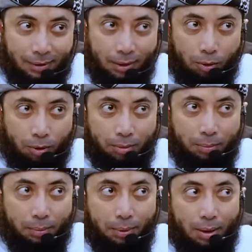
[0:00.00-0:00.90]
Jadi kalau
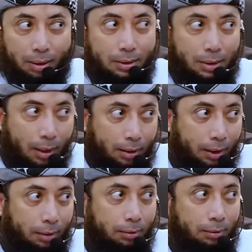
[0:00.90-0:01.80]
teman-teman lagi
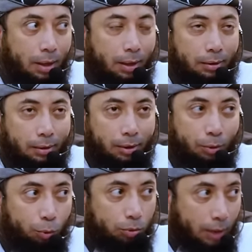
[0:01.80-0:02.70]
sakit, lagi
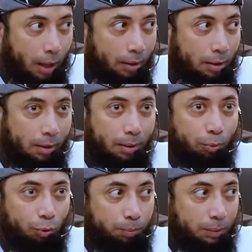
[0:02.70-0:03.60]
terlilit utang, lagi
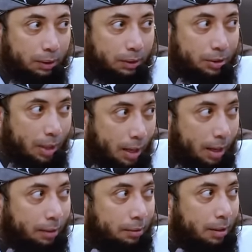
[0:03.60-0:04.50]
butuh
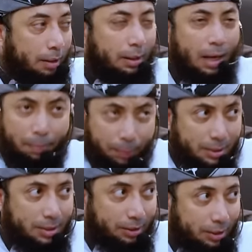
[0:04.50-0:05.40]
pekerjaan, lagi apa
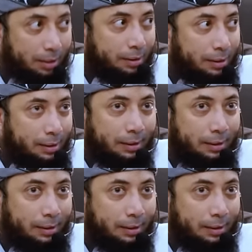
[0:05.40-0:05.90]
saja,